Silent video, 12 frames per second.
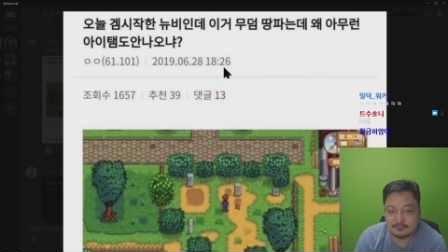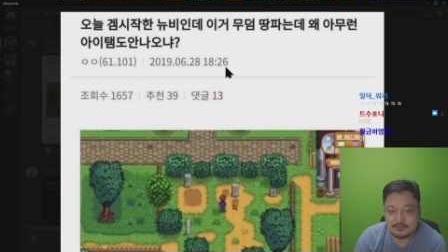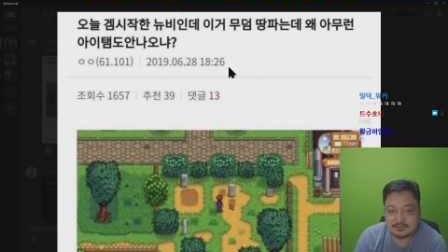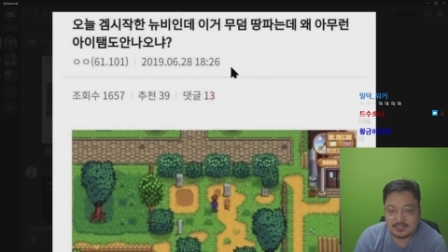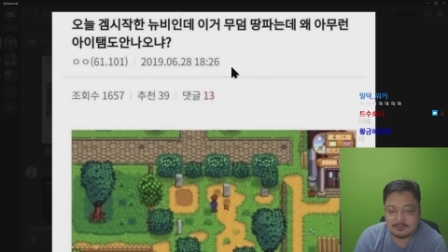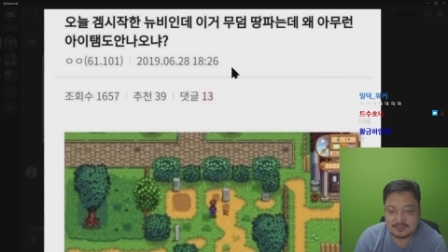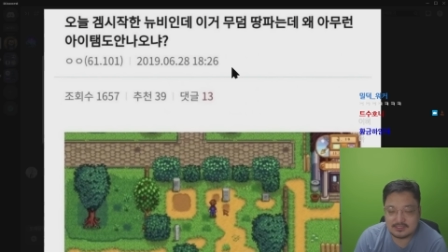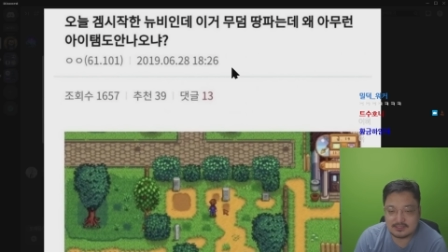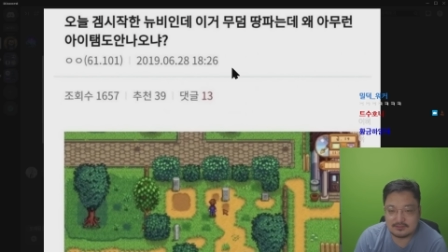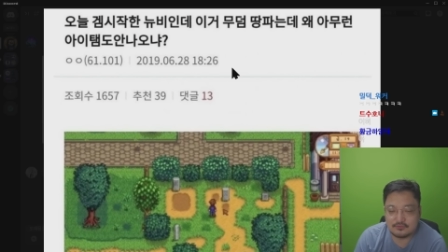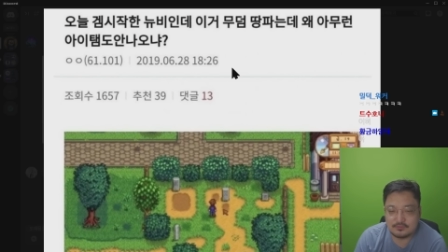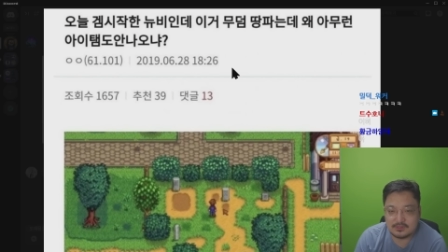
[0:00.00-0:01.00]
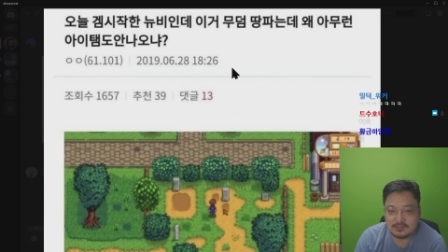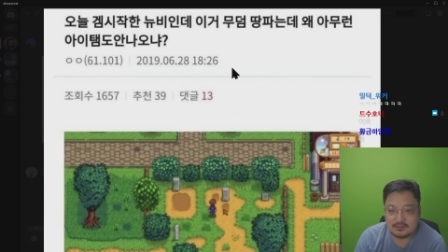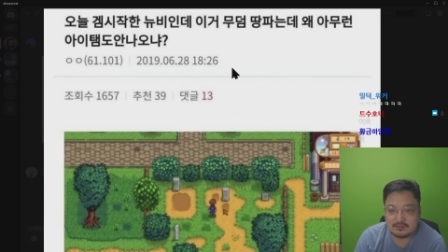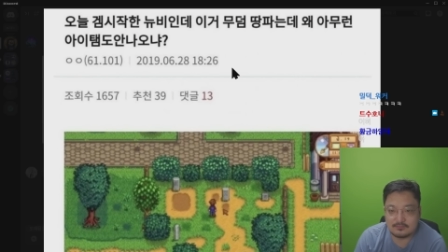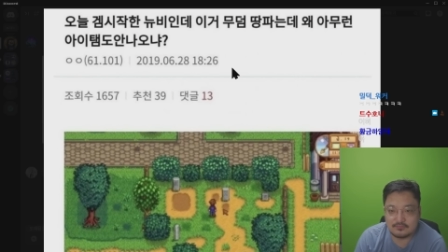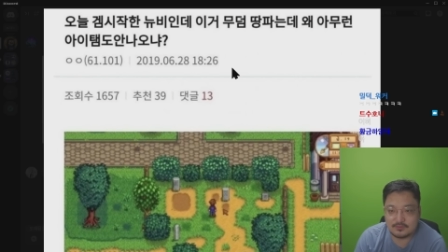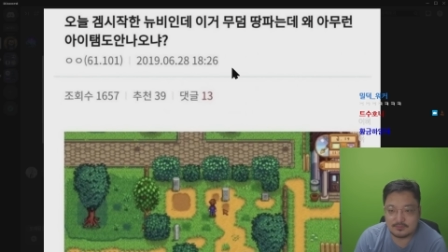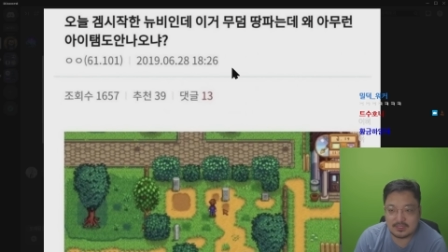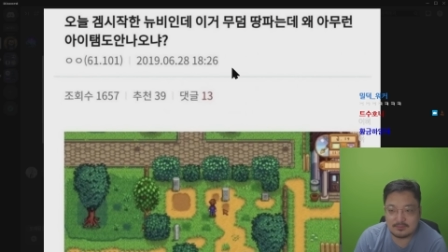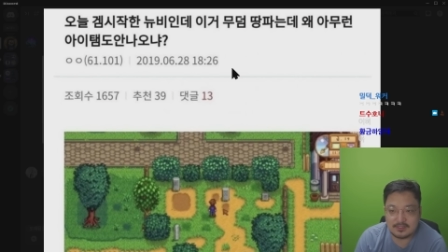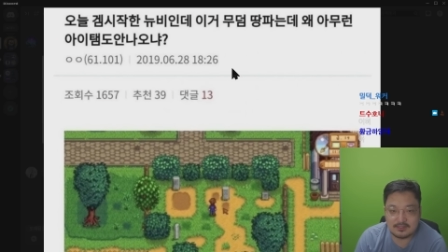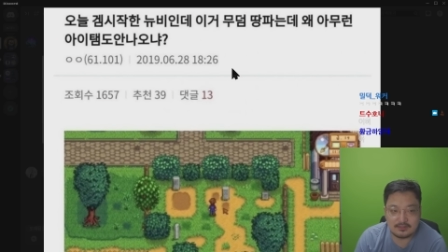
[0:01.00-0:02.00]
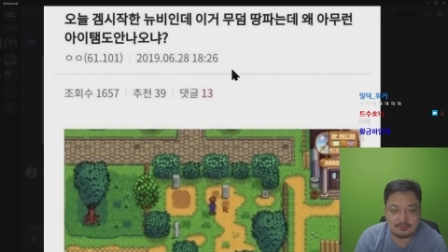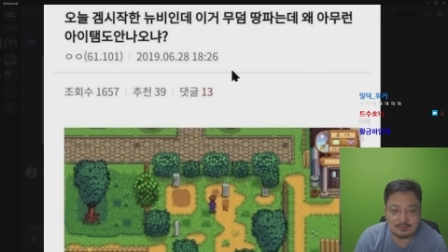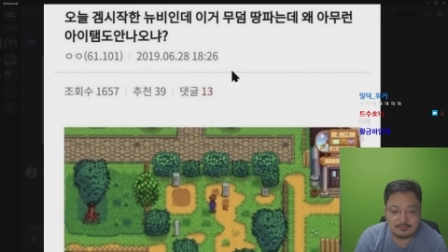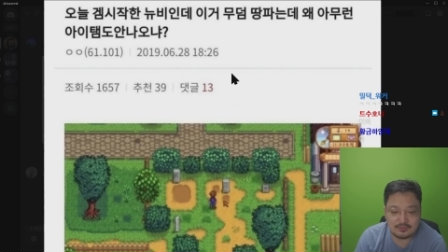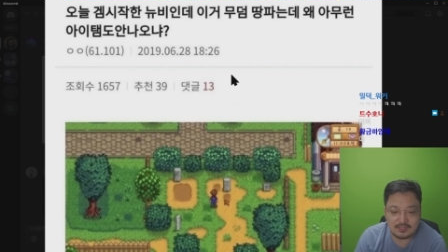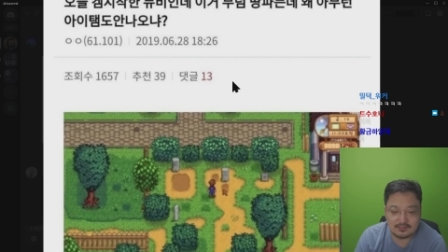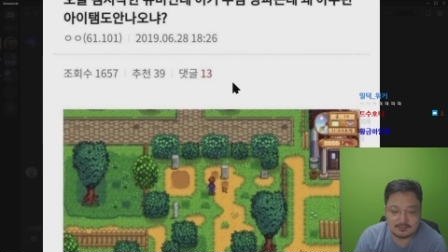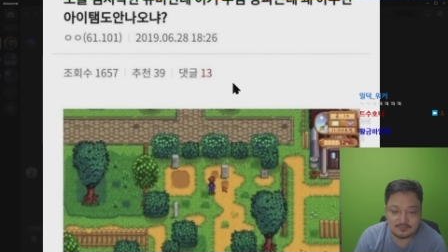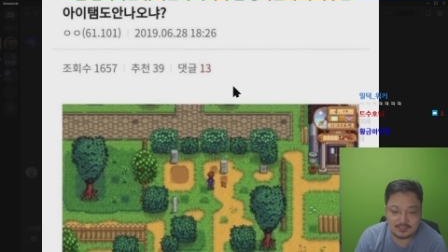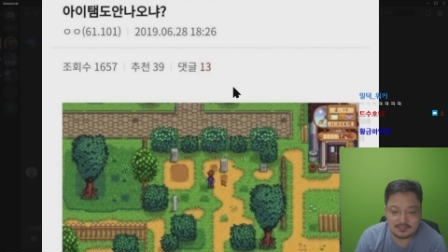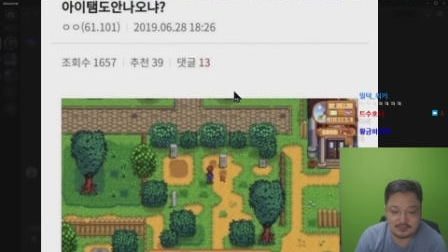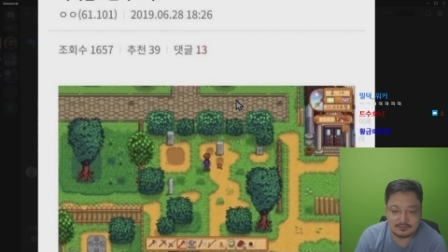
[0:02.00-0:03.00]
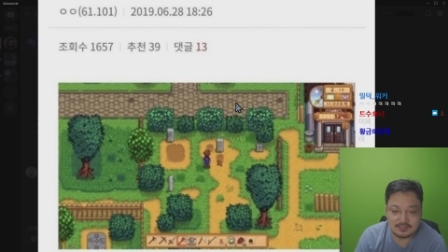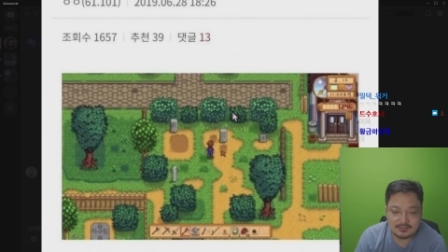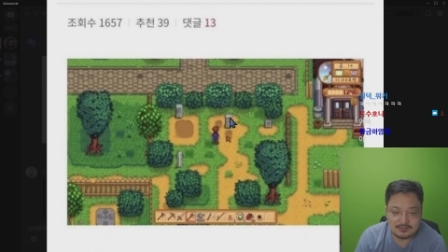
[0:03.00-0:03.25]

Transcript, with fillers: 오늘 게임 시작한 뉴비인데 이거 무덤 빵 파는데 왜 아무런 아이템도 안 나오냐?